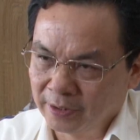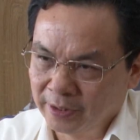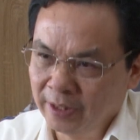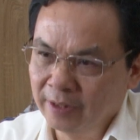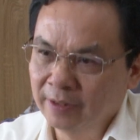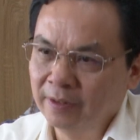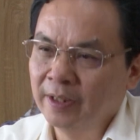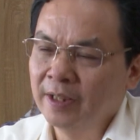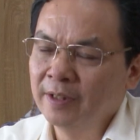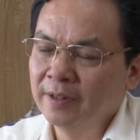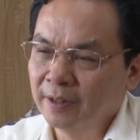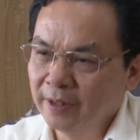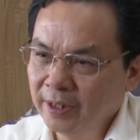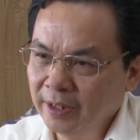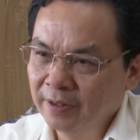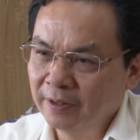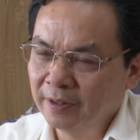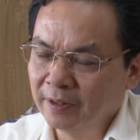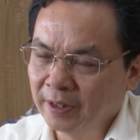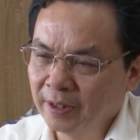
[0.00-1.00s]
trên thế giới
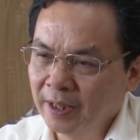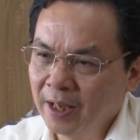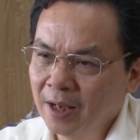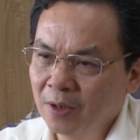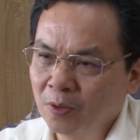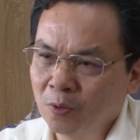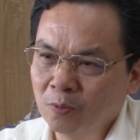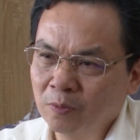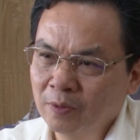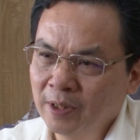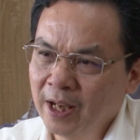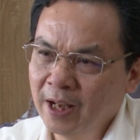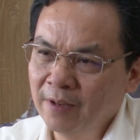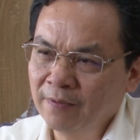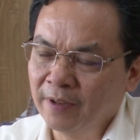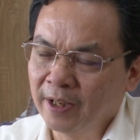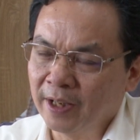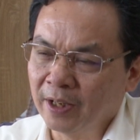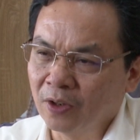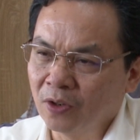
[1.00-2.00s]
thì người ta cũng đã
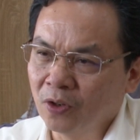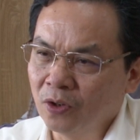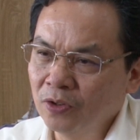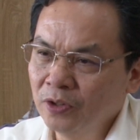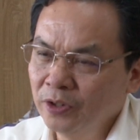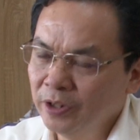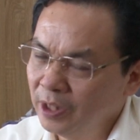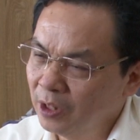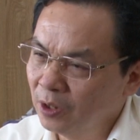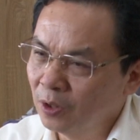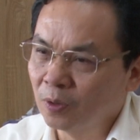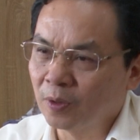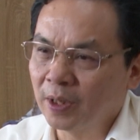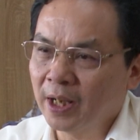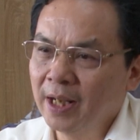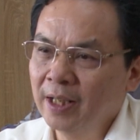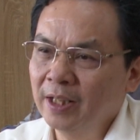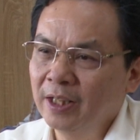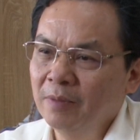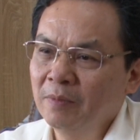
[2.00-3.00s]
phải có nhiều
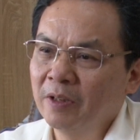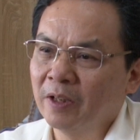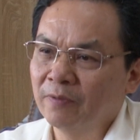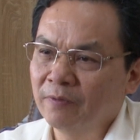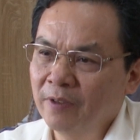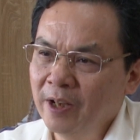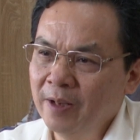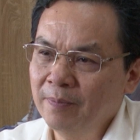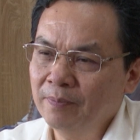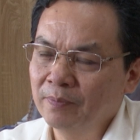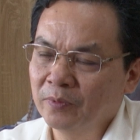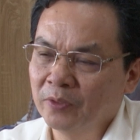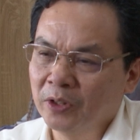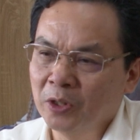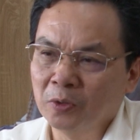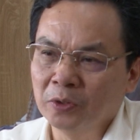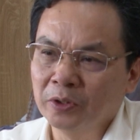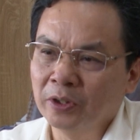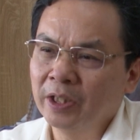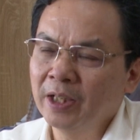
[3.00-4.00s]
các cái biện pháp,
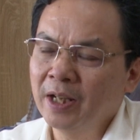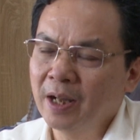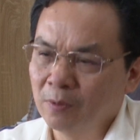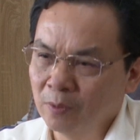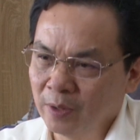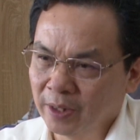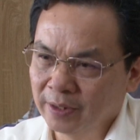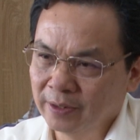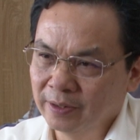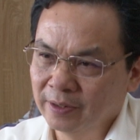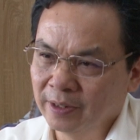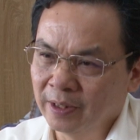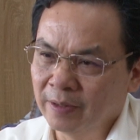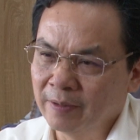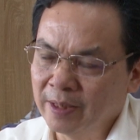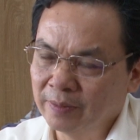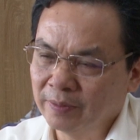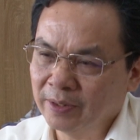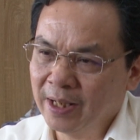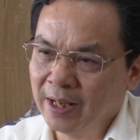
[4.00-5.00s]
nhiều những cái đạo luật để
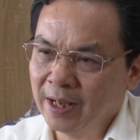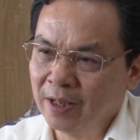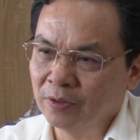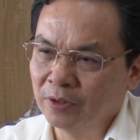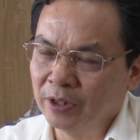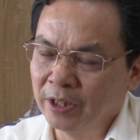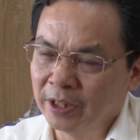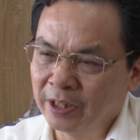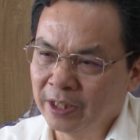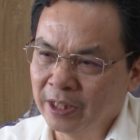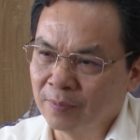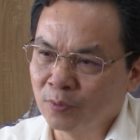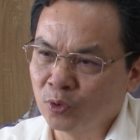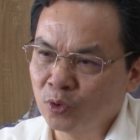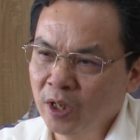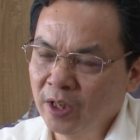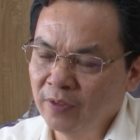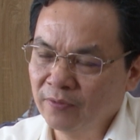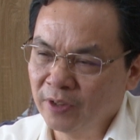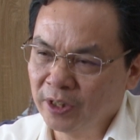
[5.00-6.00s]
làm thế nào để kiểm
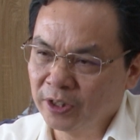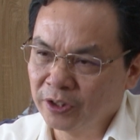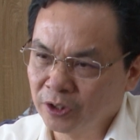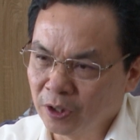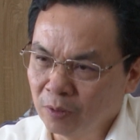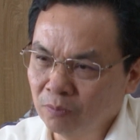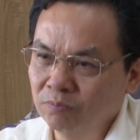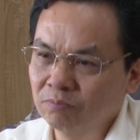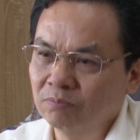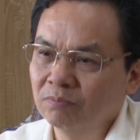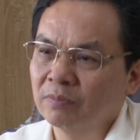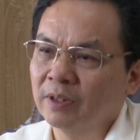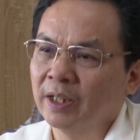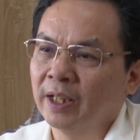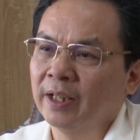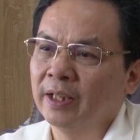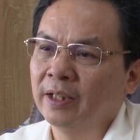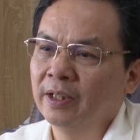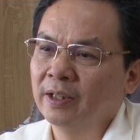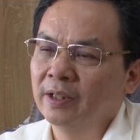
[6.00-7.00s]
soát và chống
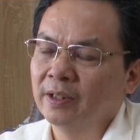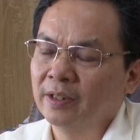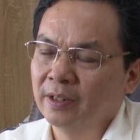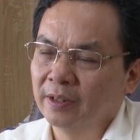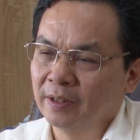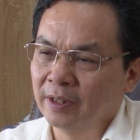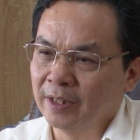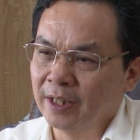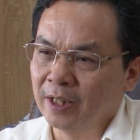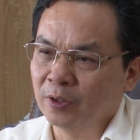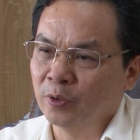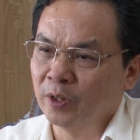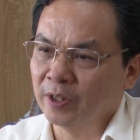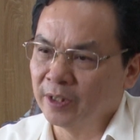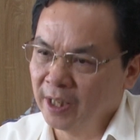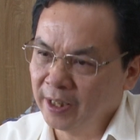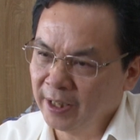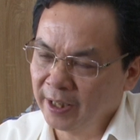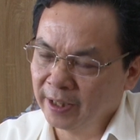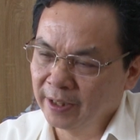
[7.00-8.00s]
cái tình trạng chuyển
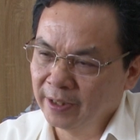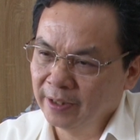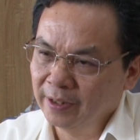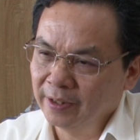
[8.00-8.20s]
giá này.